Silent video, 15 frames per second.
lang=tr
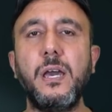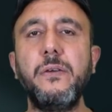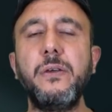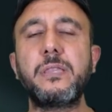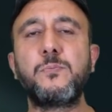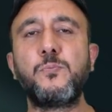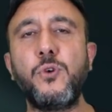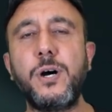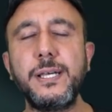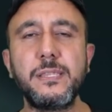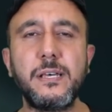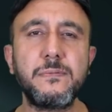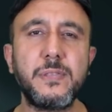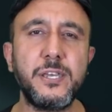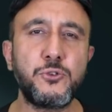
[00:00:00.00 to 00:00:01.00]
Evet bu
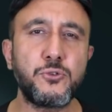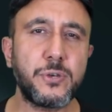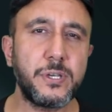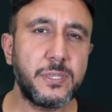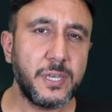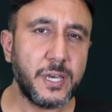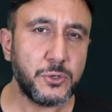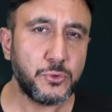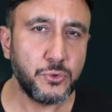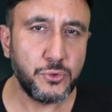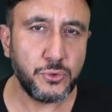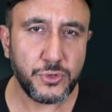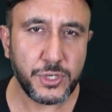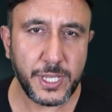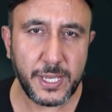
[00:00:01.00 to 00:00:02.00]
anlamda en çok ihtiyaç
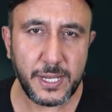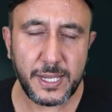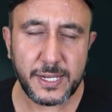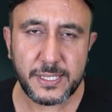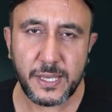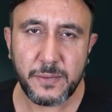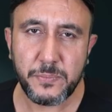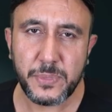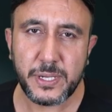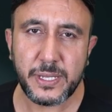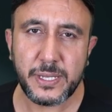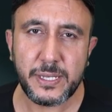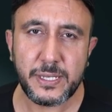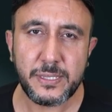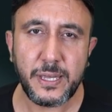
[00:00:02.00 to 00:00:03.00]
duyduğunuz şeylerden
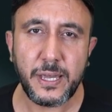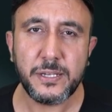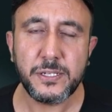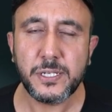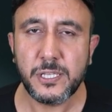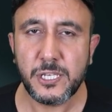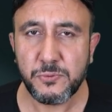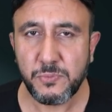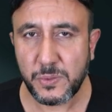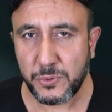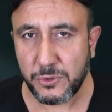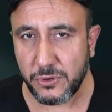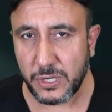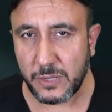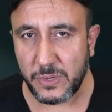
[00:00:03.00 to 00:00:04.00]
biri ders çalışma
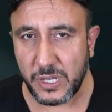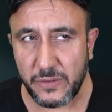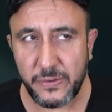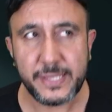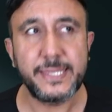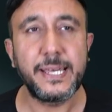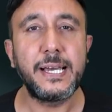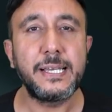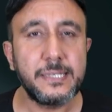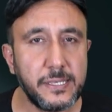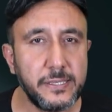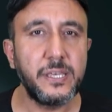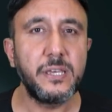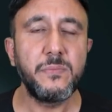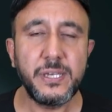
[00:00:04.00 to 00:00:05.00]
programı. Evet ders
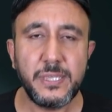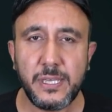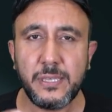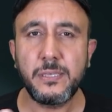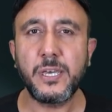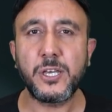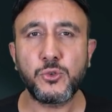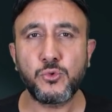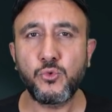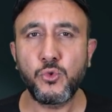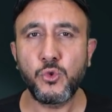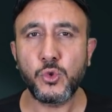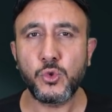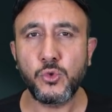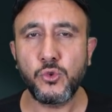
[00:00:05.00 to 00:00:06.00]
dinlemeye de ihtiyaç
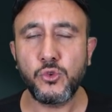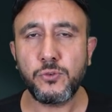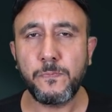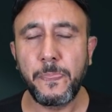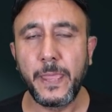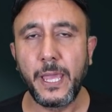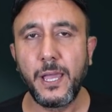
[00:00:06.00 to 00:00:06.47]
duyuyorsunuz.